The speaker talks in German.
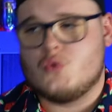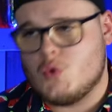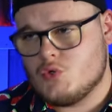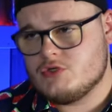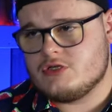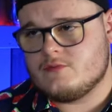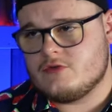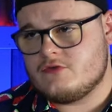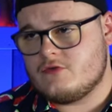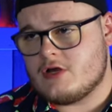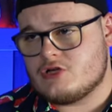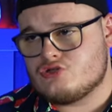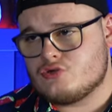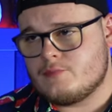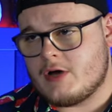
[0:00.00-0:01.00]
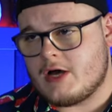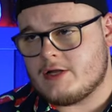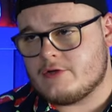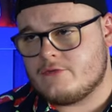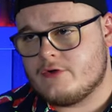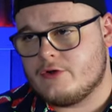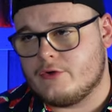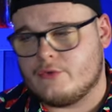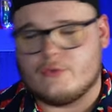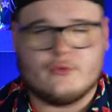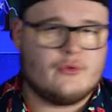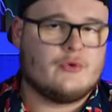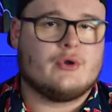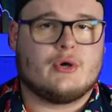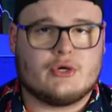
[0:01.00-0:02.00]
und ihr mich vielleicht sympathisch findet
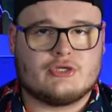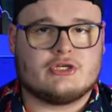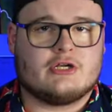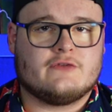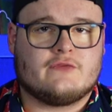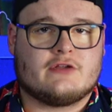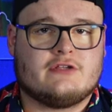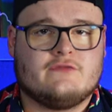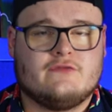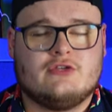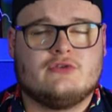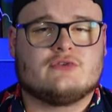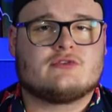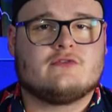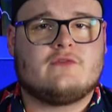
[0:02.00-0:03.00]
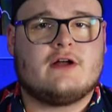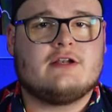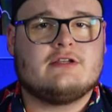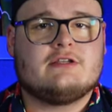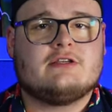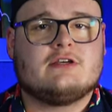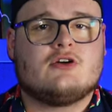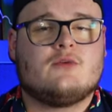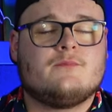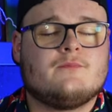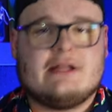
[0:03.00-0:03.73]
oder euch einfach die Videos gefallen, die hier kommen,